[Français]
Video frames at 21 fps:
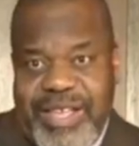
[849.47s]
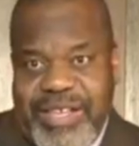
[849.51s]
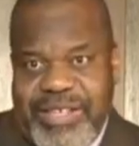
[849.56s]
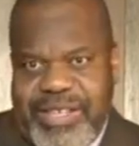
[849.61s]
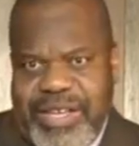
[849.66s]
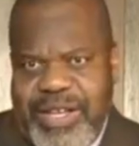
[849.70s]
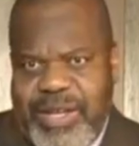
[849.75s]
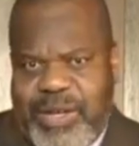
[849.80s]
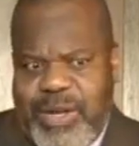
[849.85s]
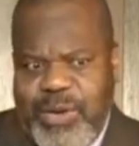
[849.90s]

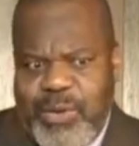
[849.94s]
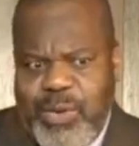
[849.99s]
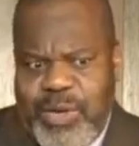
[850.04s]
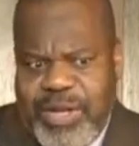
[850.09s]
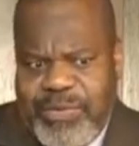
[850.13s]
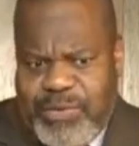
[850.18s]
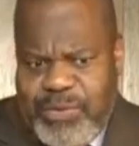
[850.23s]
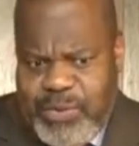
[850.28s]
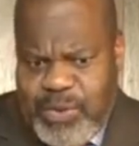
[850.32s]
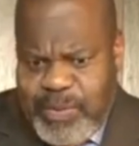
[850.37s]
ça n'est que nous
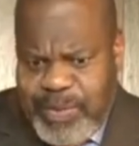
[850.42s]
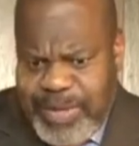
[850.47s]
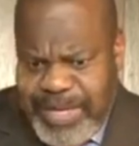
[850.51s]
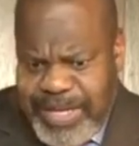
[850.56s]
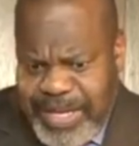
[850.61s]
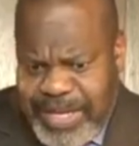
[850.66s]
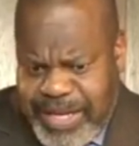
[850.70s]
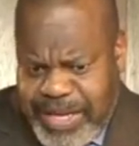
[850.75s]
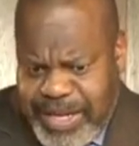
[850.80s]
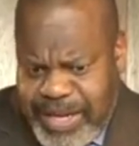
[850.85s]
devons
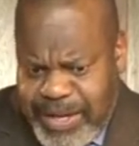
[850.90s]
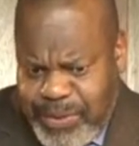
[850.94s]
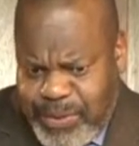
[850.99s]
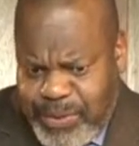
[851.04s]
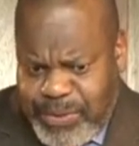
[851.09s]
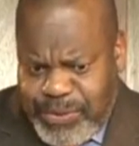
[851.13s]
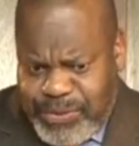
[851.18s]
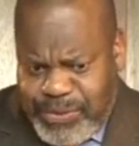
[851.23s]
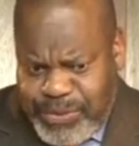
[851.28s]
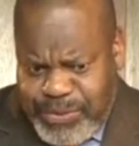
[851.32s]
demander
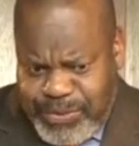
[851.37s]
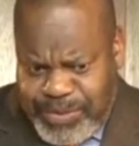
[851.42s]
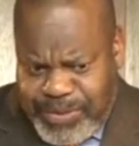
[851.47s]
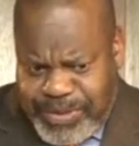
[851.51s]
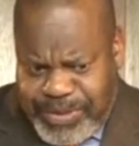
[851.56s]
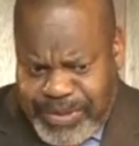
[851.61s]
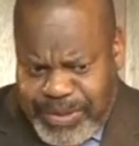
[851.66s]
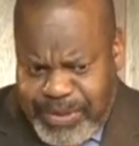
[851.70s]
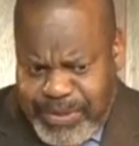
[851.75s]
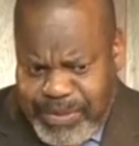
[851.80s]
quelque chose
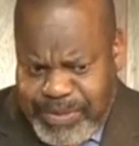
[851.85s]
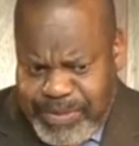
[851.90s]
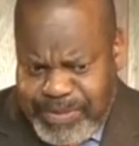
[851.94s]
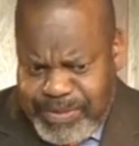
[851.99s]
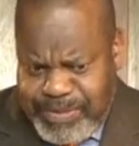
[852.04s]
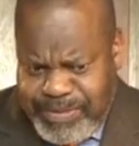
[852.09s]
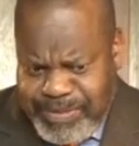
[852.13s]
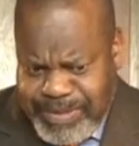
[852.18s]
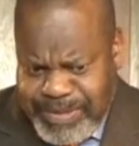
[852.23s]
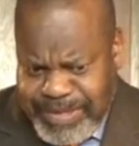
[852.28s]

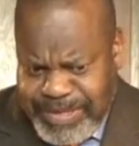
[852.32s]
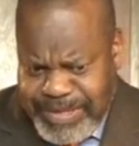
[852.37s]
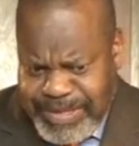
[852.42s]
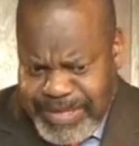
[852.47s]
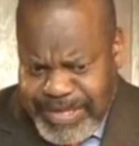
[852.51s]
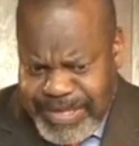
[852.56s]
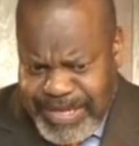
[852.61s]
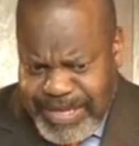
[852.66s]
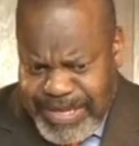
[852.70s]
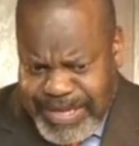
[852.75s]
selon...
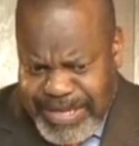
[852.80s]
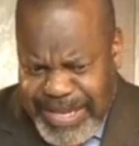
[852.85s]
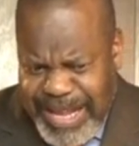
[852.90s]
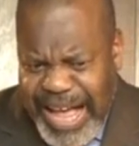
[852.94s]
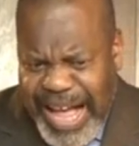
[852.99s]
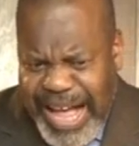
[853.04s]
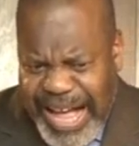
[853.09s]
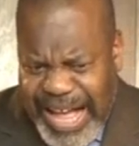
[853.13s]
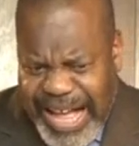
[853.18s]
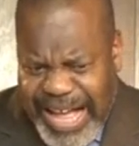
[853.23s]

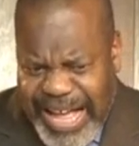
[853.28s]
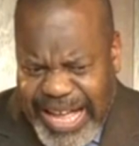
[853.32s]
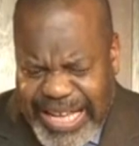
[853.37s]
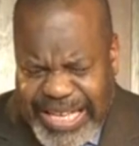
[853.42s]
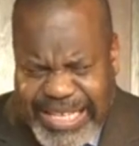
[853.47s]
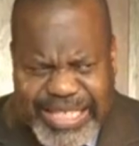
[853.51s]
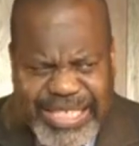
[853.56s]
Ah,